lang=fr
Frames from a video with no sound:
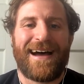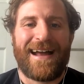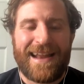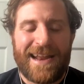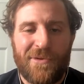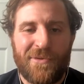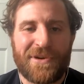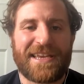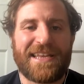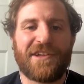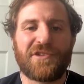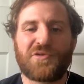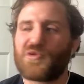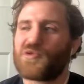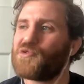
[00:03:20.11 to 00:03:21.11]
à la longue, il
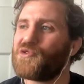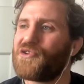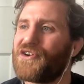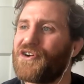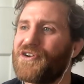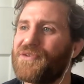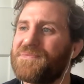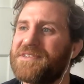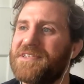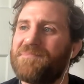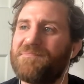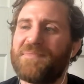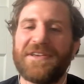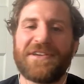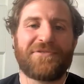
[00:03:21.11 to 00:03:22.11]
a toujours euh, une
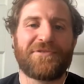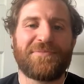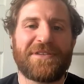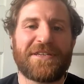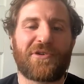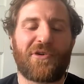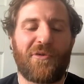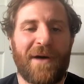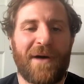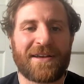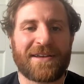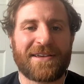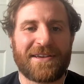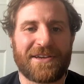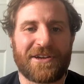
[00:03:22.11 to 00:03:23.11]
petite pique ou une petite
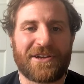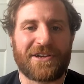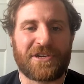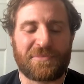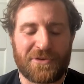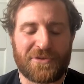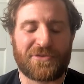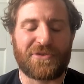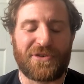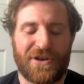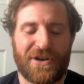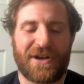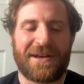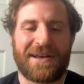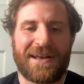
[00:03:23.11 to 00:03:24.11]
remarque et euh, je pense que
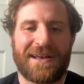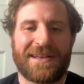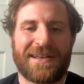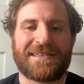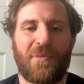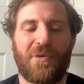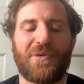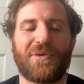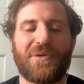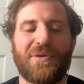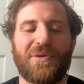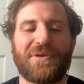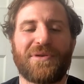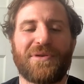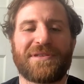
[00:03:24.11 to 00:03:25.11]
euh, ça peut ça,